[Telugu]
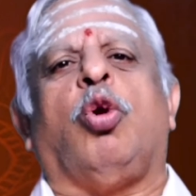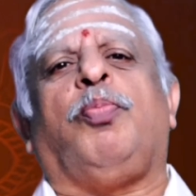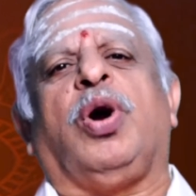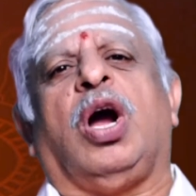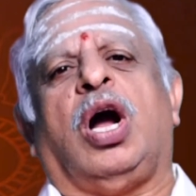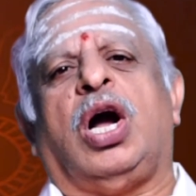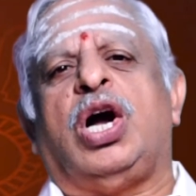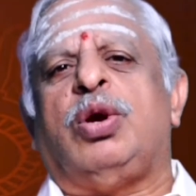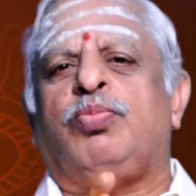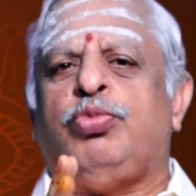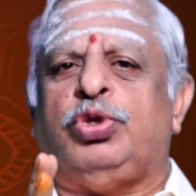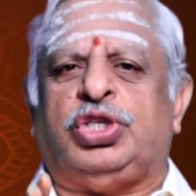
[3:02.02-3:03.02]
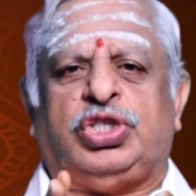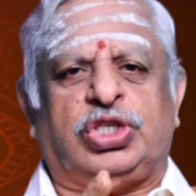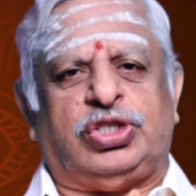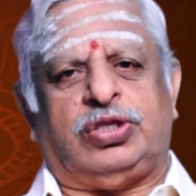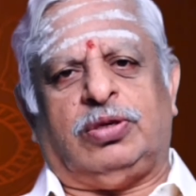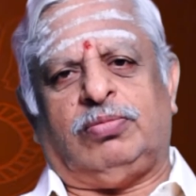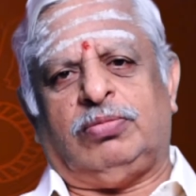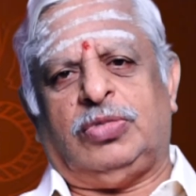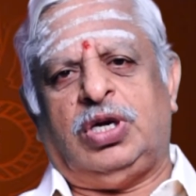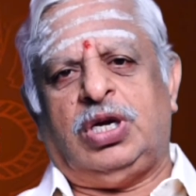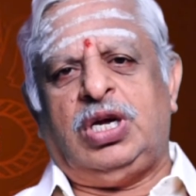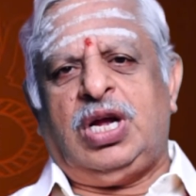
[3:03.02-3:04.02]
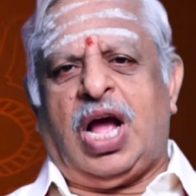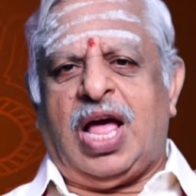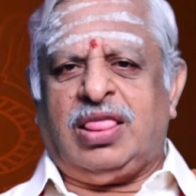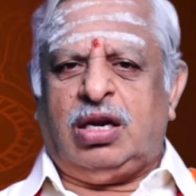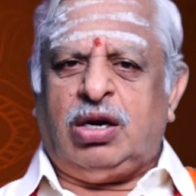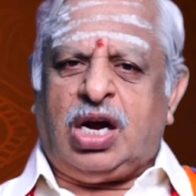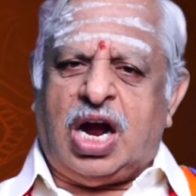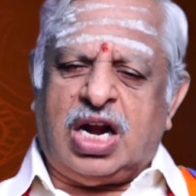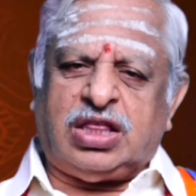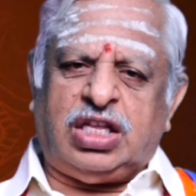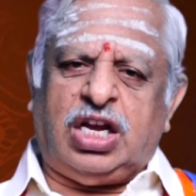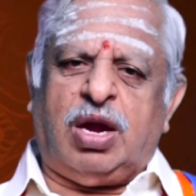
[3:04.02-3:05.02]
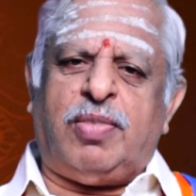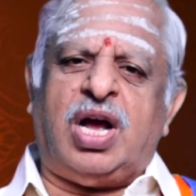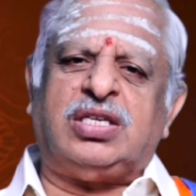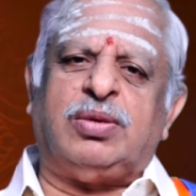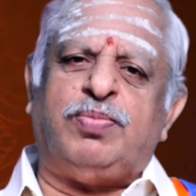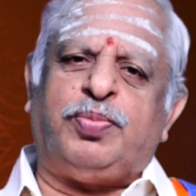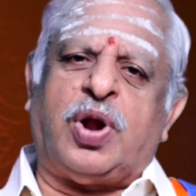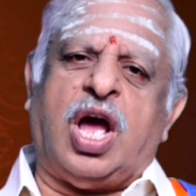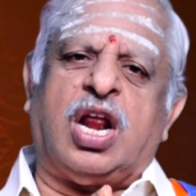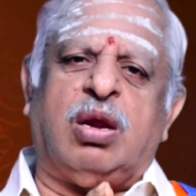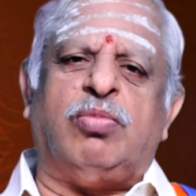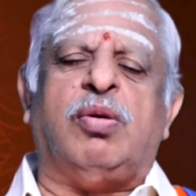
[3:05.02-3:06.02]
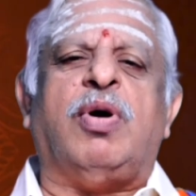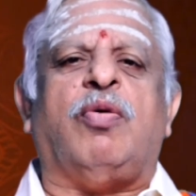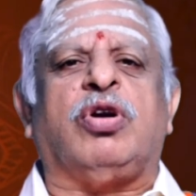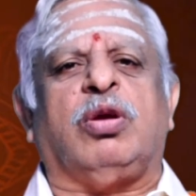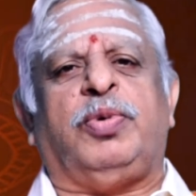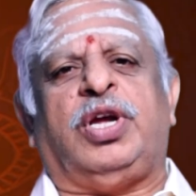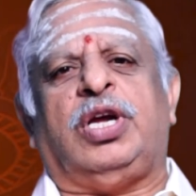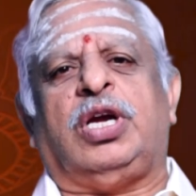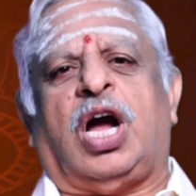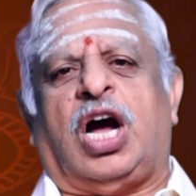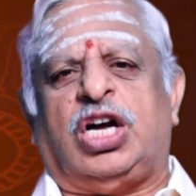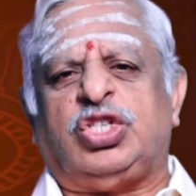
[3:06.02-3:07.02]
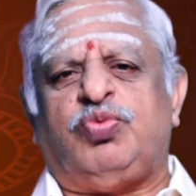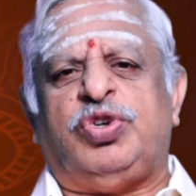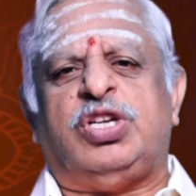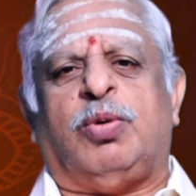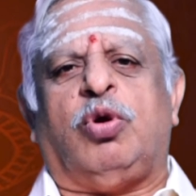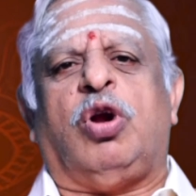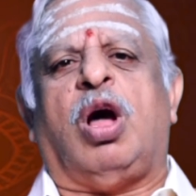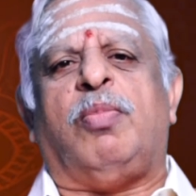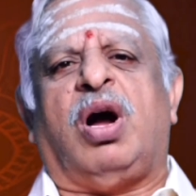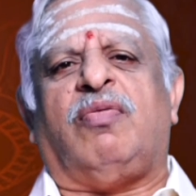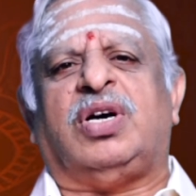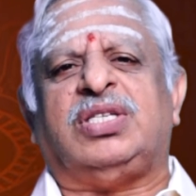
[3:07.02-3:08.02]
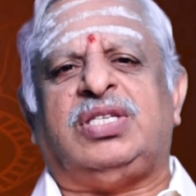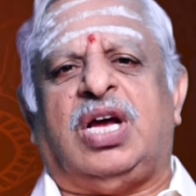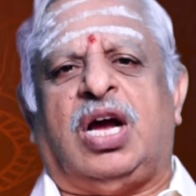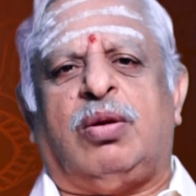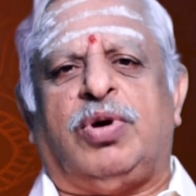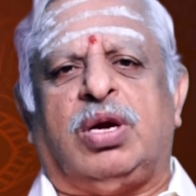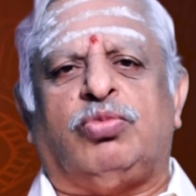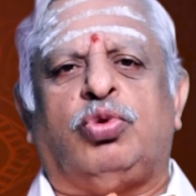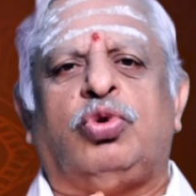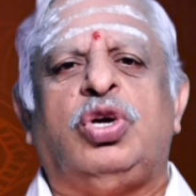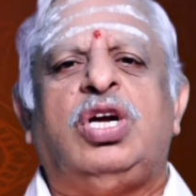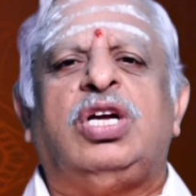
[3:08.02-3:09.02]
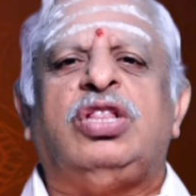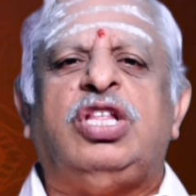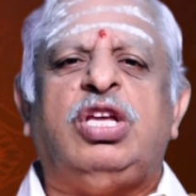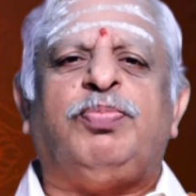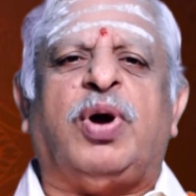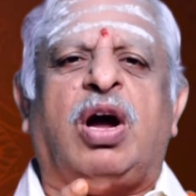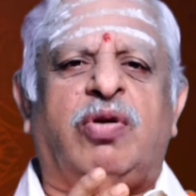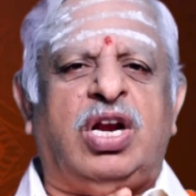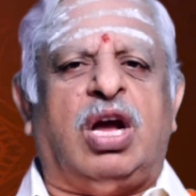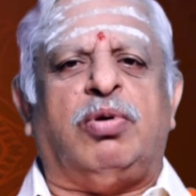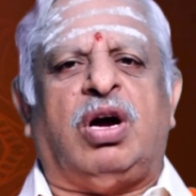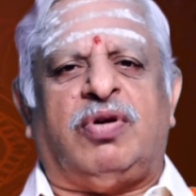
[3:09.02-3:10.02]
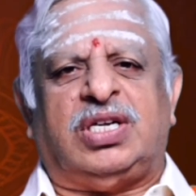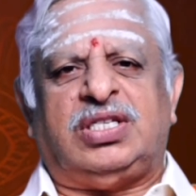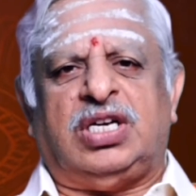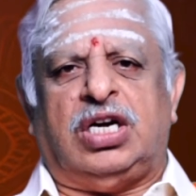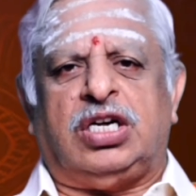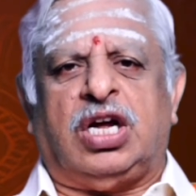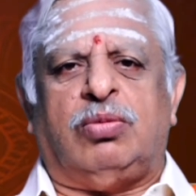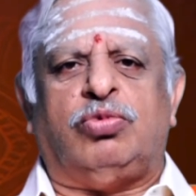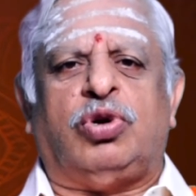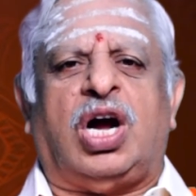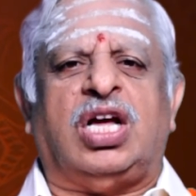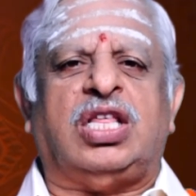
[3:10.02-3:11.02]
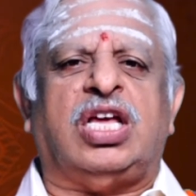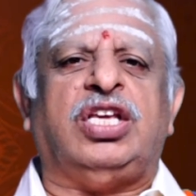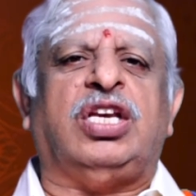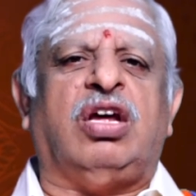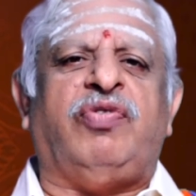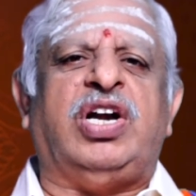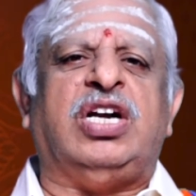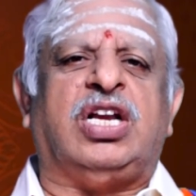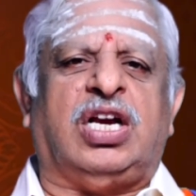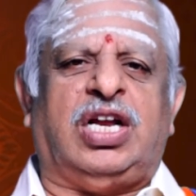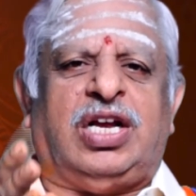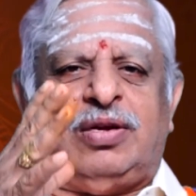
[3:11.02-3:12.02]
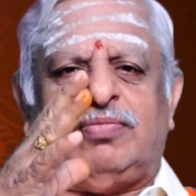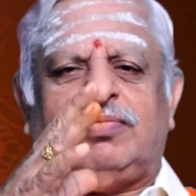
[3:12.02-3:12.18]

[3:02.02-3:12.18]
గొప్పగా పూజ చేస్తాం అసలు కార్తీక మాసం ప్రారంభం అవడమే ఆశ్వీజ బహుళ అమావాస్య మనము దీపావళి అమావాస్య అంటాము అది అయిన వెంటనే